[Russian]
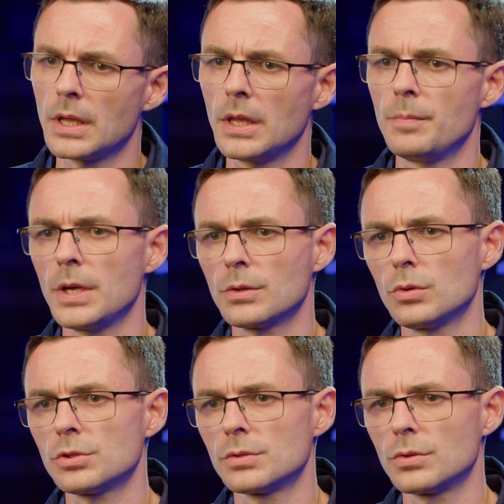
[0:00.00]
имеет
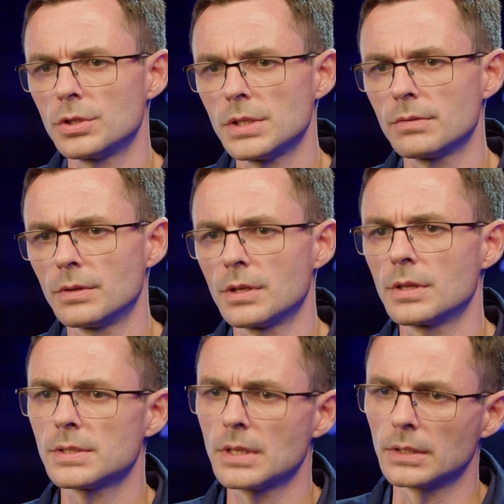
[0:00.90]
очень существенный
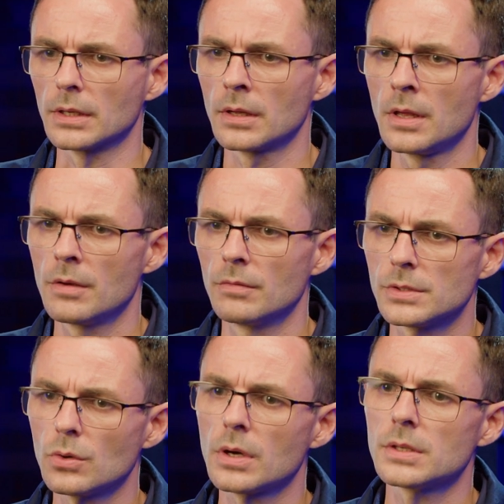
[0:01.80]
недостаток –
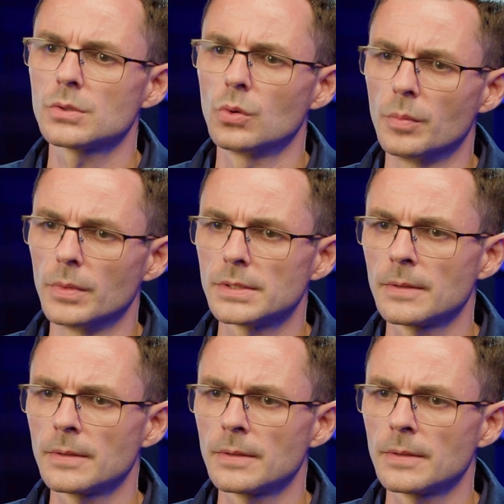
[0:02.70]
высокая стоимость.